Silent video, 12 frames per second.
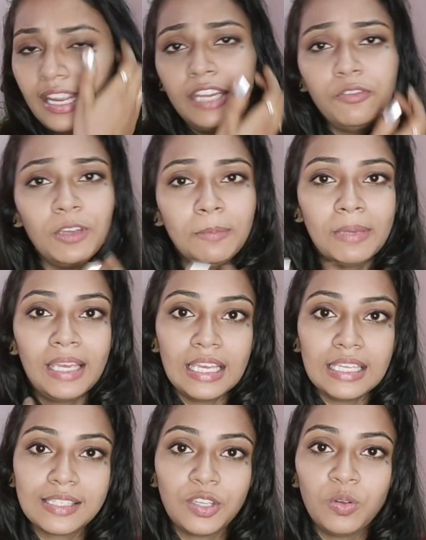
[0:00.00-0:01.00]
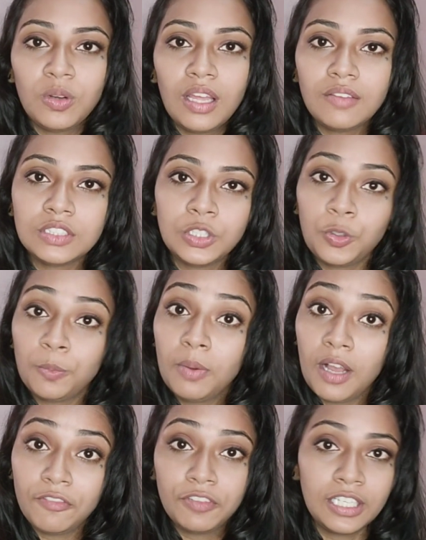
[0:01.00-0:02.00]
என்ஒய் பே எஸ்கியூலாம் வந்து
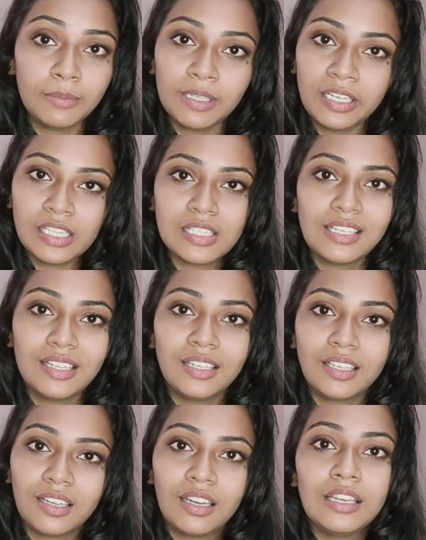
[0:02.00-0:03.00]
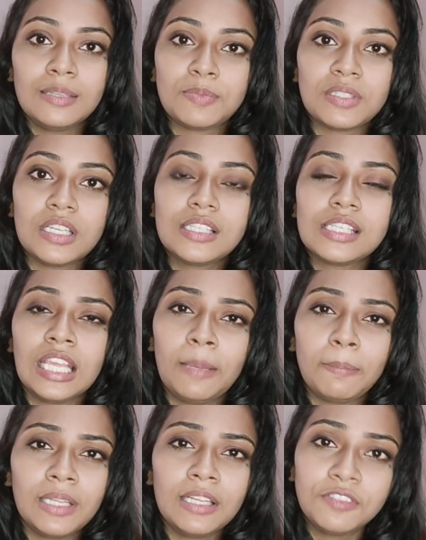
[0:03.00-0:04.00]
ரொம்ப அஃபர்டபுள் ரேஞ்சில் இருக்கிற லிப்ஸ்டிக்ஸ்
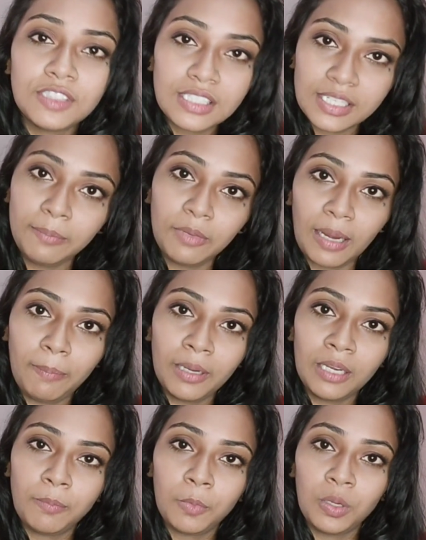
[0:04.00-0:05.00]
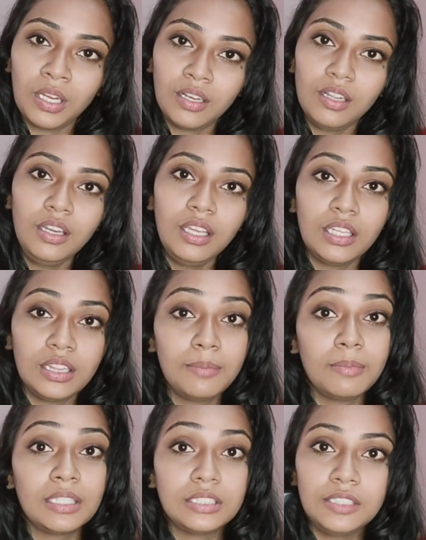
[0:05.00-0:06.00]
நீங்கள் இப்போ தான் ஃபர்ஸ்ட் டைம் ட்ரை பண்ண போகிறீங்கன்னா நீங்கள்
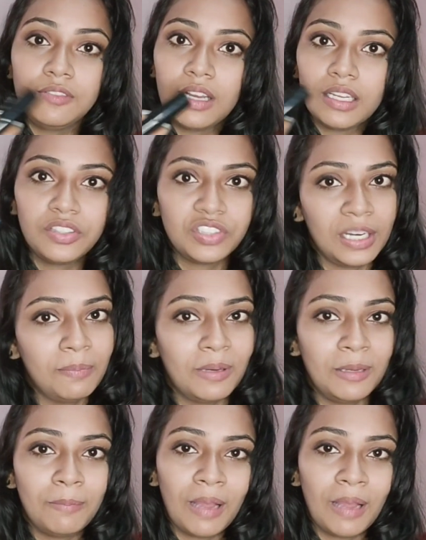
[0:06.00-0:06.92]
இந்த மாதிரி வாங்கி ட்ரை பண்ணி